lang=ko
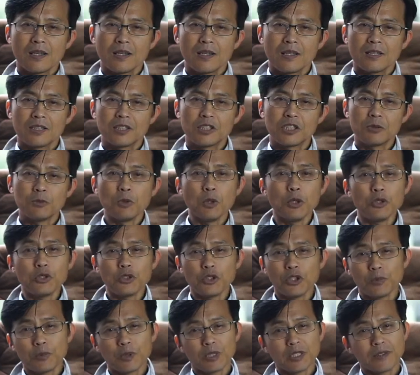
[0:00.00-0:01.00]

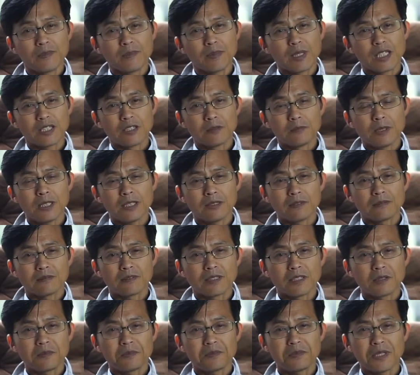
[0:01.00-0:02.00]
시몬디움이라는 이름은
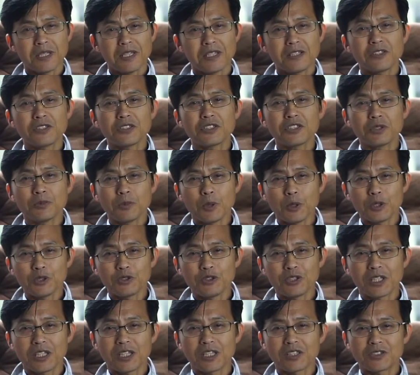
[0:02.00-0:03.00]
피에르
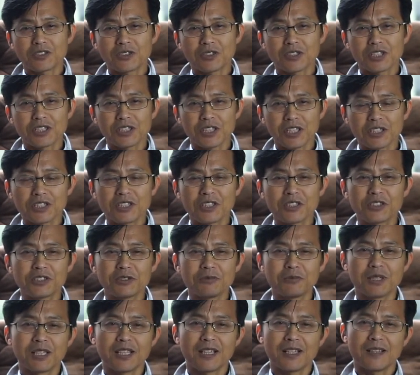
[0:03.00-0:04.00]
시몬디에게서
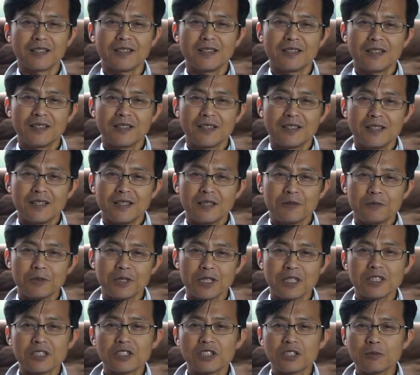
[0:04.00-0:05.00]
시작되었습니다.
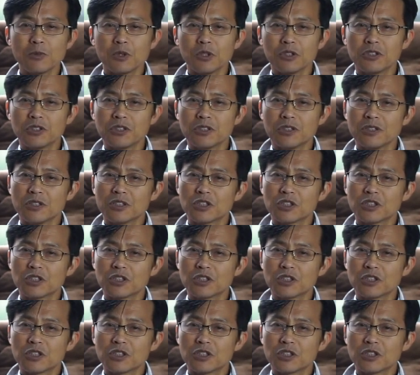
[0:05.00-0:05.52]
피에르 시몬드는